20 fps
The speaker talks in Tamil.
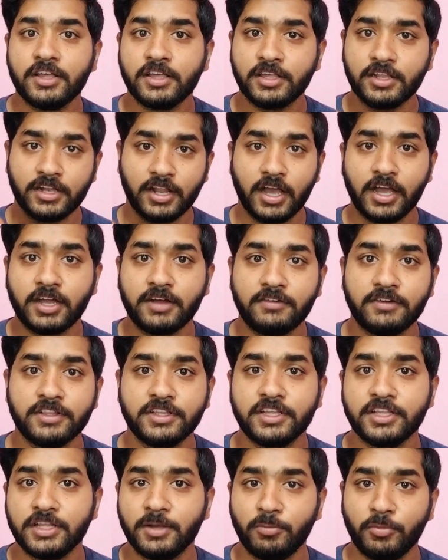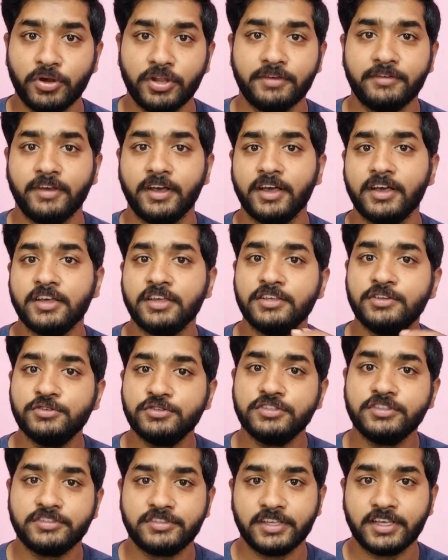நாங்கள் வந்து இந்த முடிவை
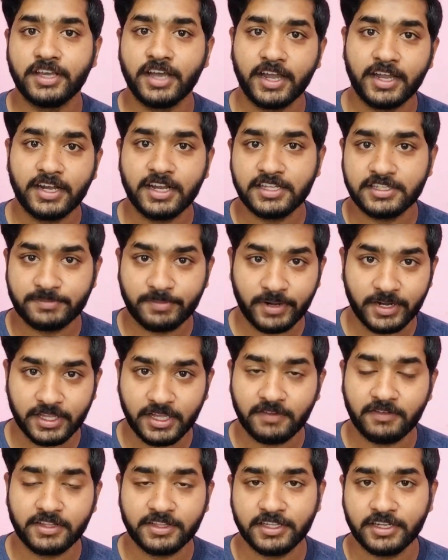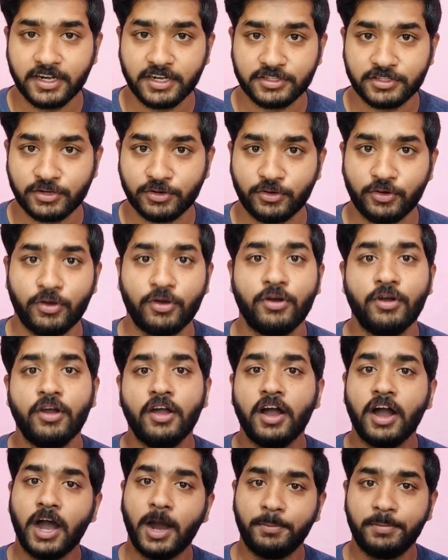யூஜிசி கைட்லைன்ஸ் படி தான் வந்து எடுத்திருக்கோம்
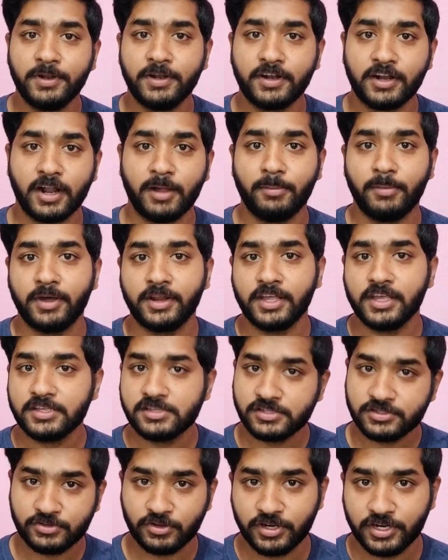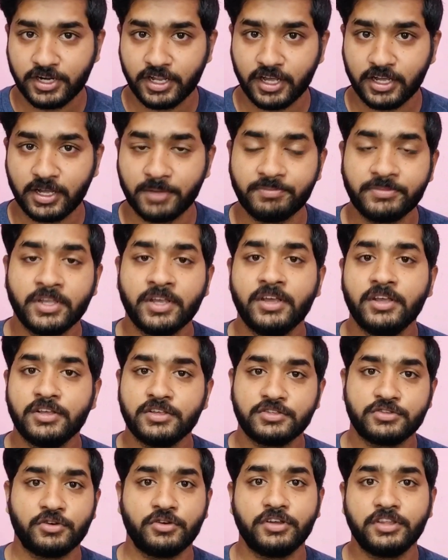அப்படின்ற மாதிரியே சொல்லிட்டாங்க
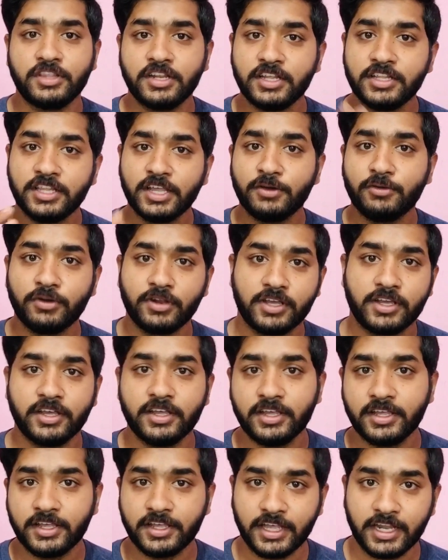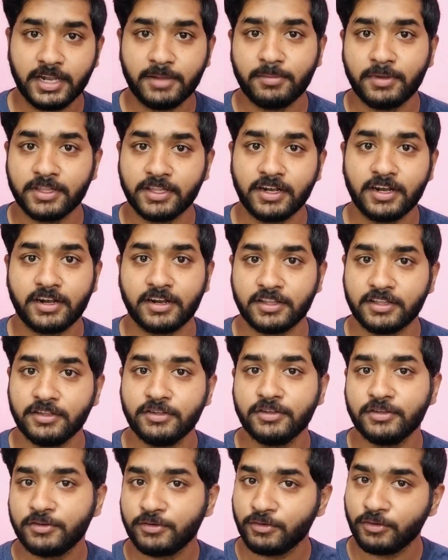ஸோ இதுலேருந்தே உங்களுக்கு என்ன பதில்ன்றது
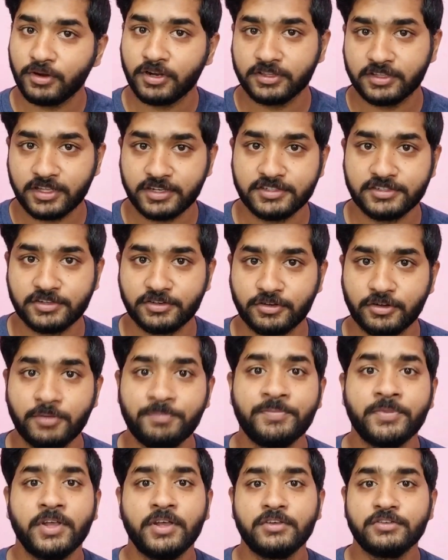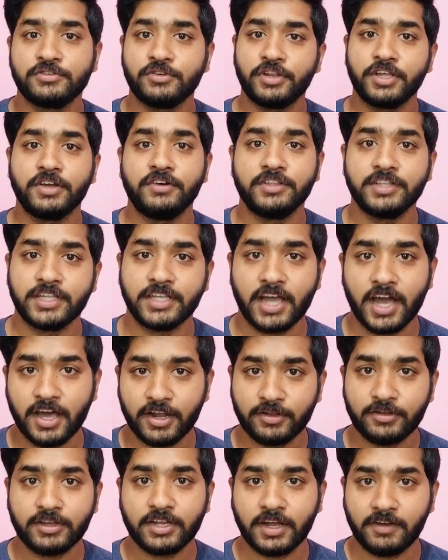உங்களுக்கு தெரிஞ்சிருக்கும் ஸோ நீங்கள் வந்து
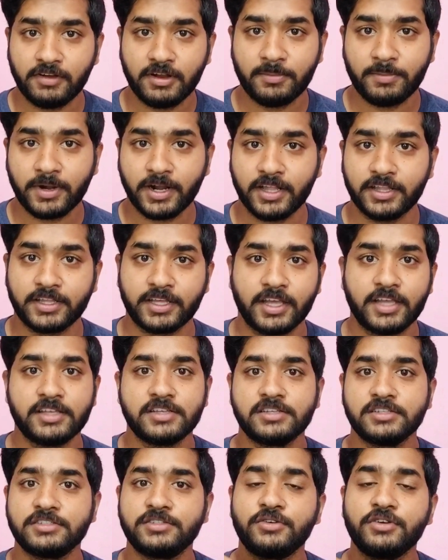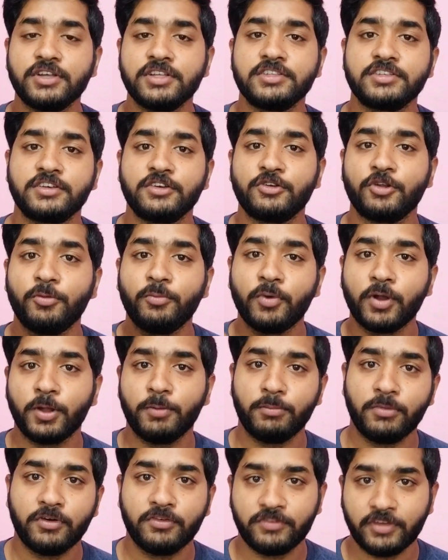யாரும் கவலைப்படாதீங்க ஸ்டூடெண்ட்ஸ்க்கு ரொம்ப
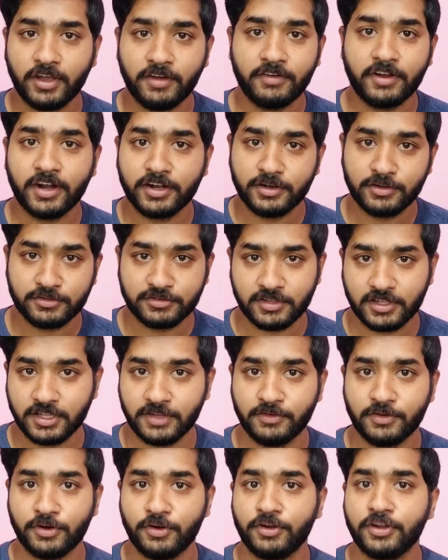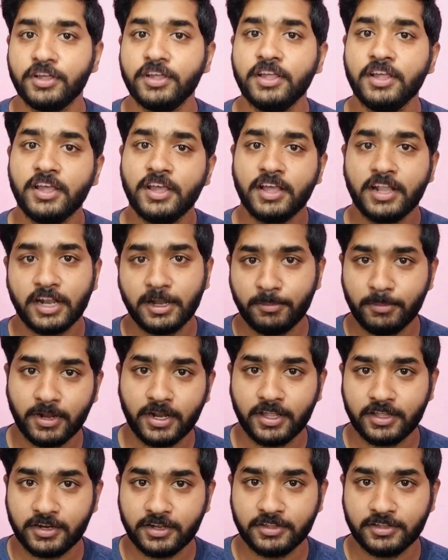ரொம்ப ஃபேவரான நியூஸாக தான் வரும்ன்ட்டு நம்ம
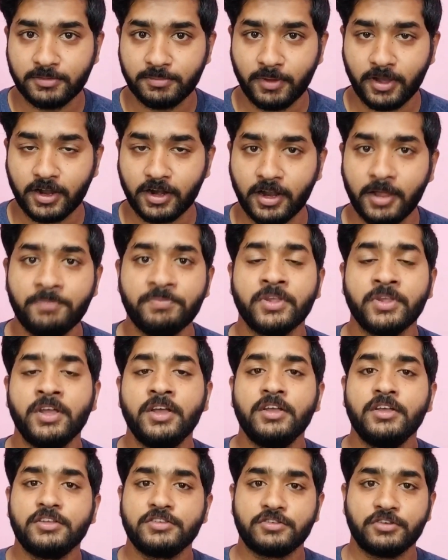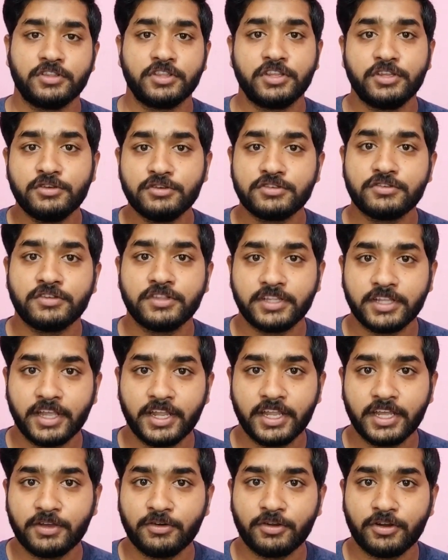எல்லோரும் எதிர்பார்க்கலாம் ஸோ இந்த நியூஸ் வந்து
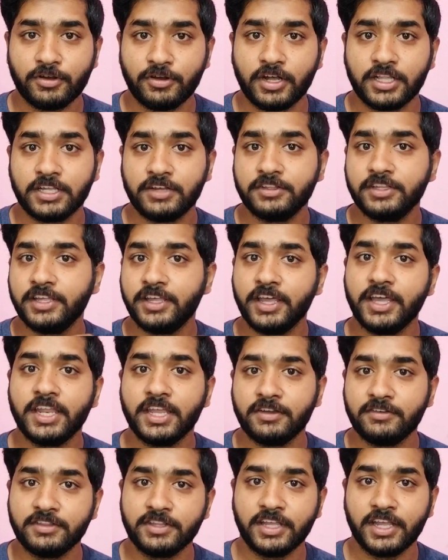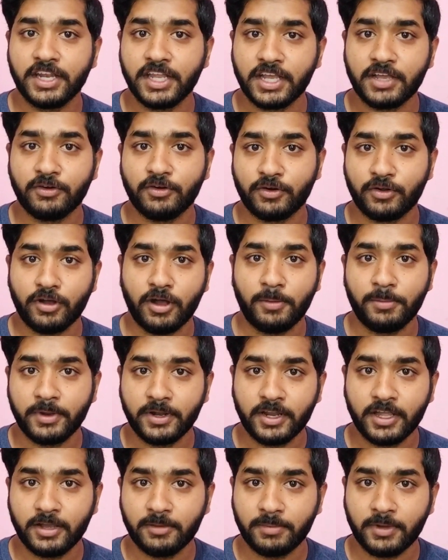எனக்கு வரும் அதாவது ஹியரிங் வந்து என்னைக்கு வரும் அப்படின்னு
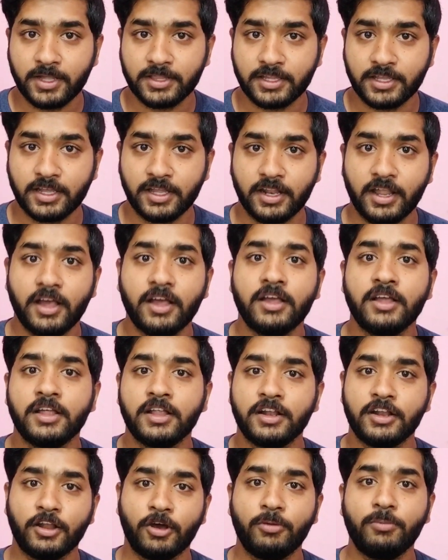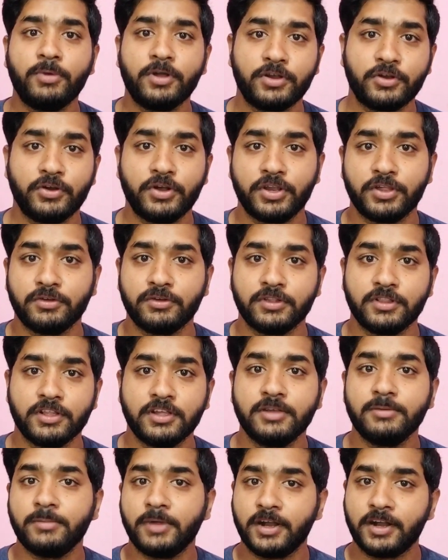நீங்கள் பார்த்தீங்கன்னா நவம்பர் டுவெண்ட்டி வந்து
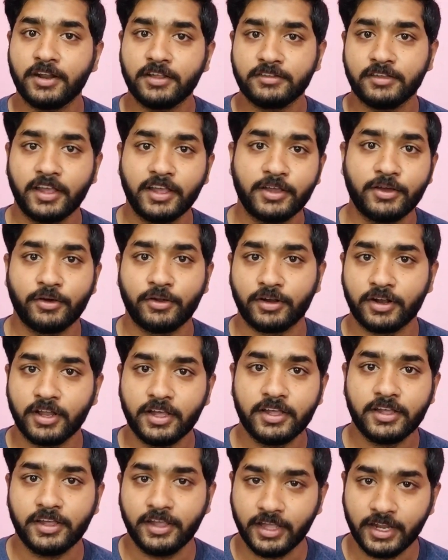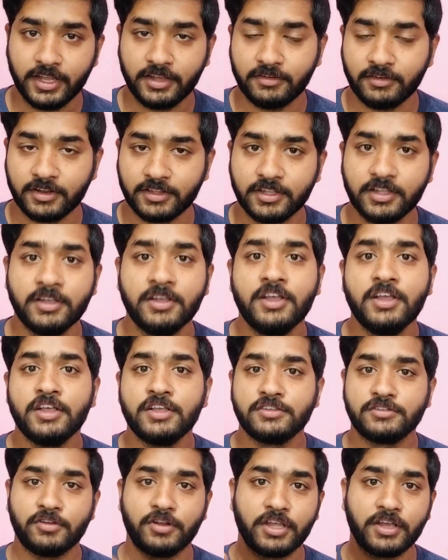மெட்ராஸ் ஹைகோர்ட்டில் ஹியரிங் வருது
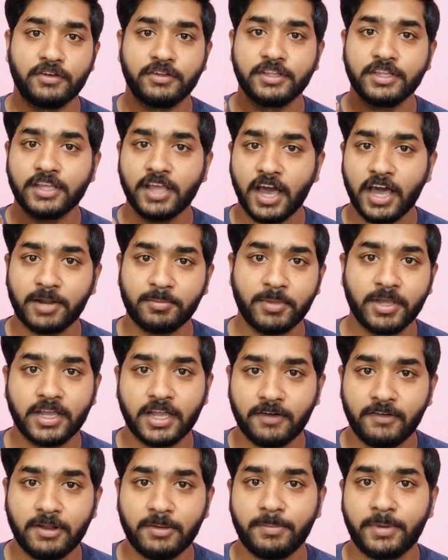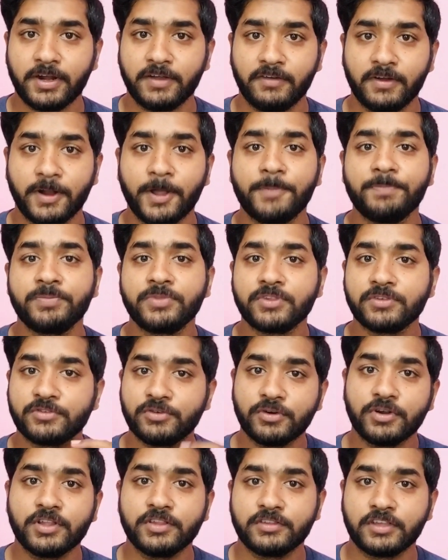ஸோ நீங்கள் வந்து யாருமே கவலைப்பட வேணாம்
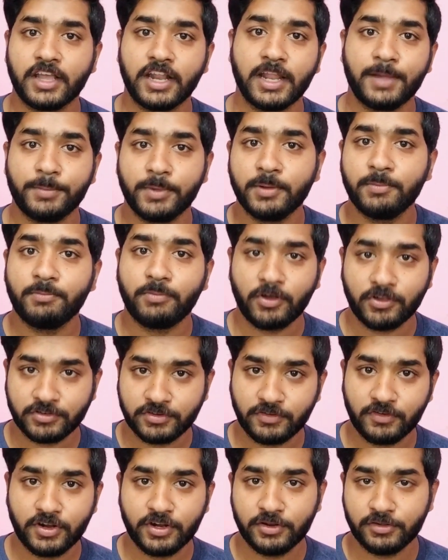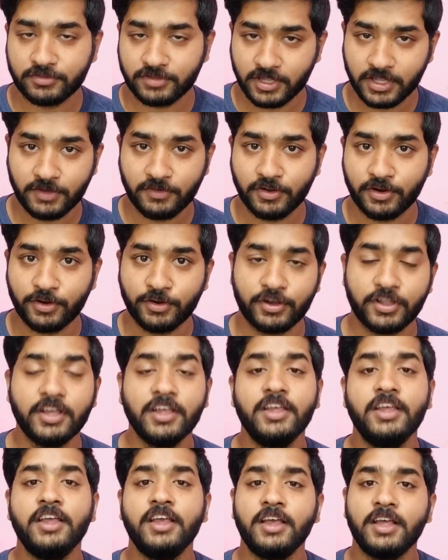ஸ்டூடெண்ட்ஸ்க்கு எல்லாமே பாசிட்டிவான நியூஸாக தான் வரும்ன்ட்டு
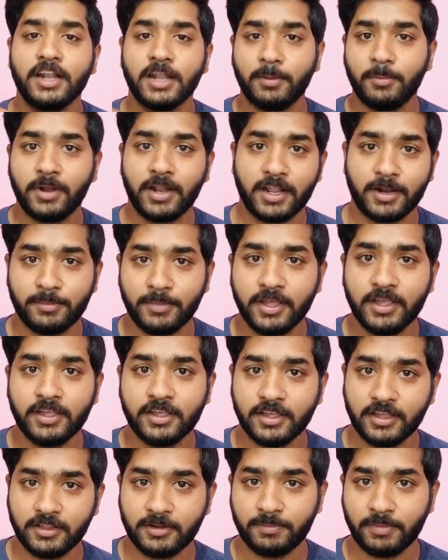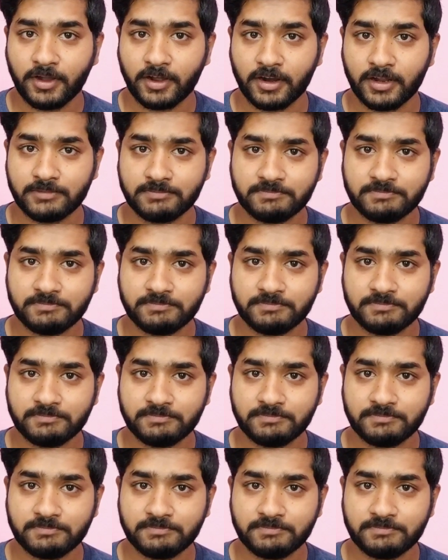நம்ம எல்லாருமே எதிர்பார்க்கலாம்